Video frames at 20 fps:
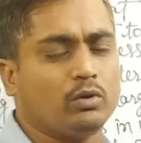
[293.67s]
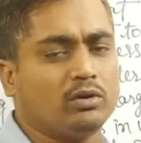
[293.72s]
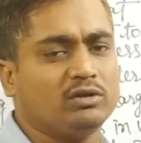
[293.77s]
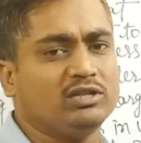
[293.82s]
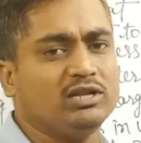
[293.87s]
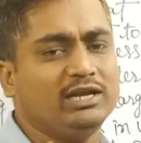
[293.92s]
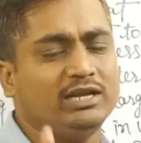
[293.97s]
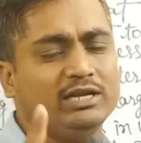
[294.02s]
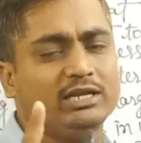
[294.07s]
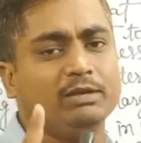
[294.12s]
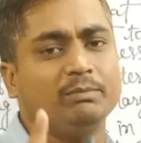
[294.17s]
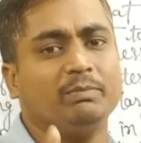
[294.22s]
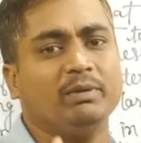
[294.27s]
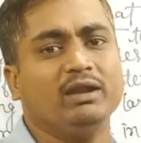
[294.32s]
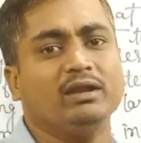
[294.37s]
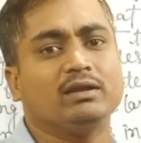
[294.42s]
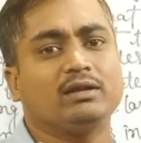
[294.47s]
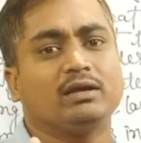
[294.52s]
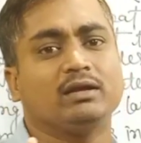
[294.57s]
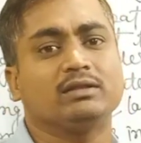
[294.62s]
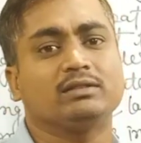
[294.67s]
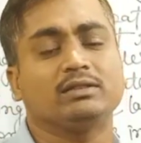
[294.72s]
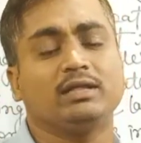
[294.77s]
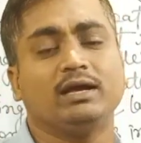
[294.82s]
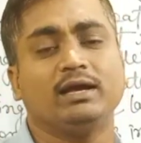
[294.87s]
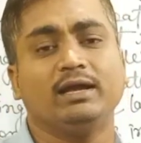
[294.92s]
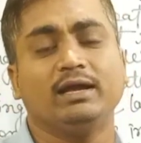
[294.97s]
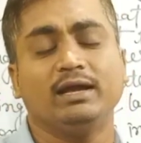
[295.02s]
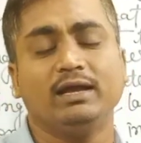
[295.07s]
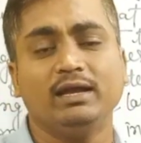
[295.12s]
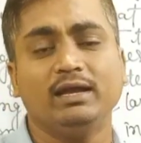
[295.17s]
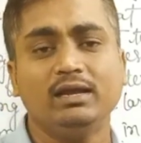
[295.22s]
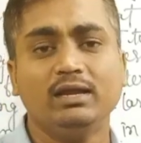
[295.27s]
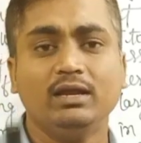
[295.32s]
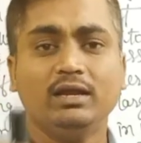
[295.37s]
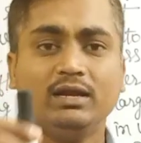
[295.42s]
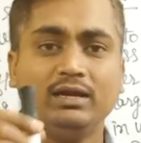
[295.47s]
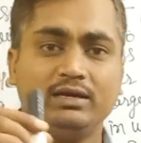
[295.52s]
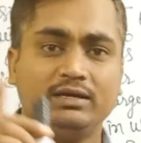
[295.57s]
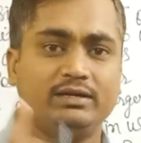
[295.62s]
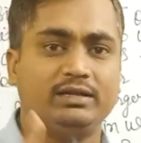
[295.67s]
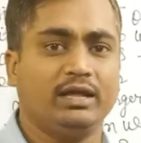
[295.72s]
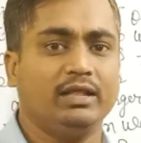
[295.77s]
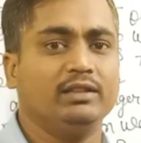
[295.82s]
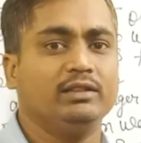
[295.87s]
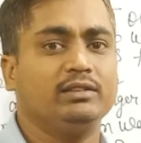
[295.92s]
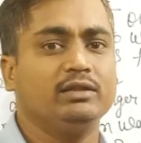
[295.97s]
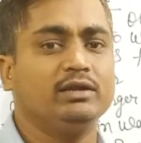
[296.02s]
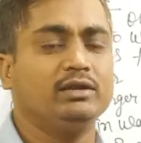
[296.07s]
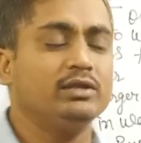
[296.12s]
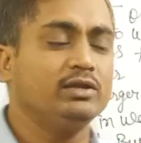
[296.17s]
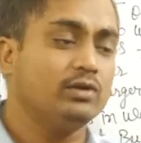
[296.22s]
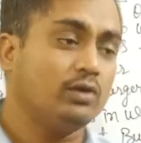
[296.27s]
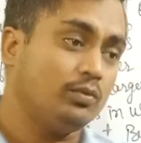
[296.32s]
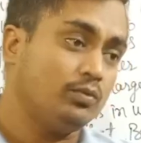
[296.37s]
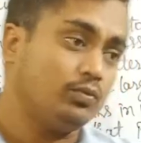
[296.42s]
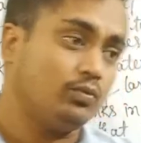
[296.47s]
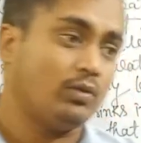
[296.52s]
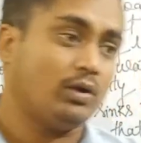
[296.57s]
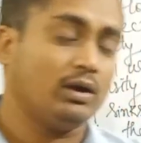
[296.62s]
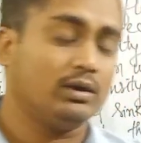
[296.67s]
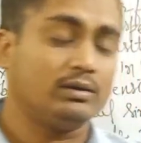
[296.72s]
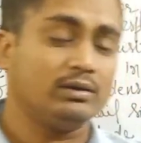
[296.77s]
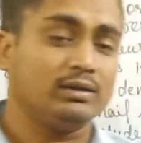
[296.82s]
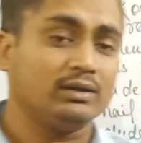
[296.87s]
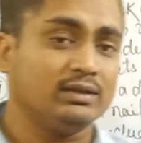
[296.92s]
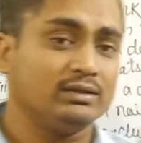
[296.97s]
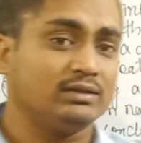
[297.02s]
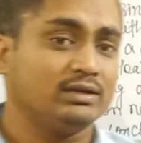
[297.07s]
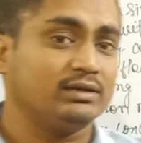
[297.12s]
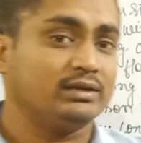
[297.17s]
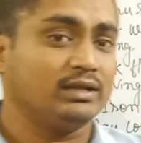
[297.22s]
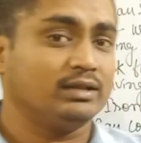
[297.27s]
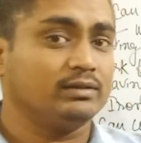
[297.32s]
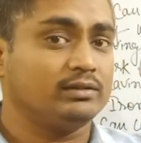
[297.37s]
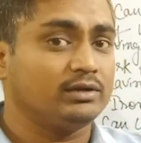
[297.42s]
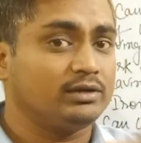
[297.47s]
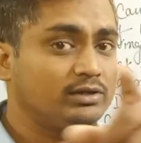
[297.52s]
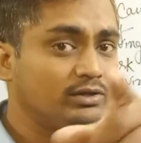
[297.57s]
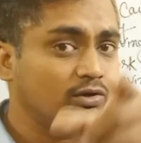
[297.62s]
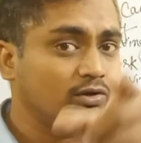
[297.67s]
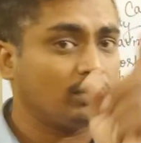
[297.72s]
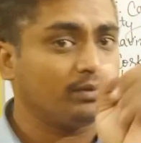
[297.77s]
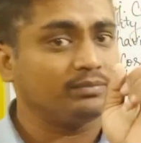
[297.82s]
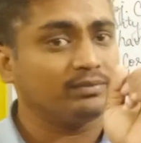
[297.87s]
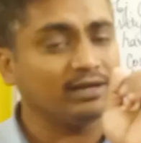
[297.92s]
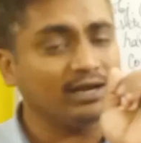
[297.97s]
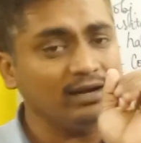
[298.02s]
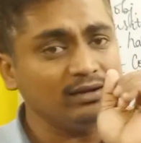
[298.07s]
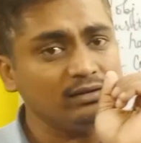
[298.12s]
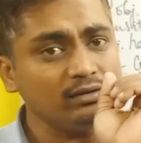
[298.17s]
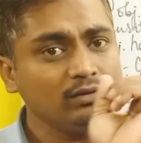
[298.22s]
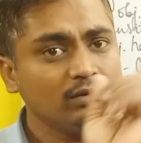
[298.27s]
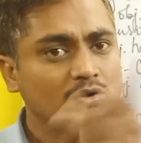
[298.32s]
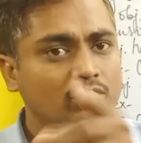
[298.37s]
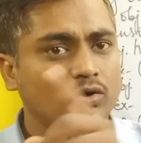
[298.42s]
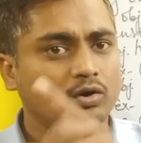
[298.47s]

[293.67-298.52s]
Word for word: टोटली डिपेंड करता है डेंसिटी ऑफ वाटर एंड द डेंसिटी ऑफ दैट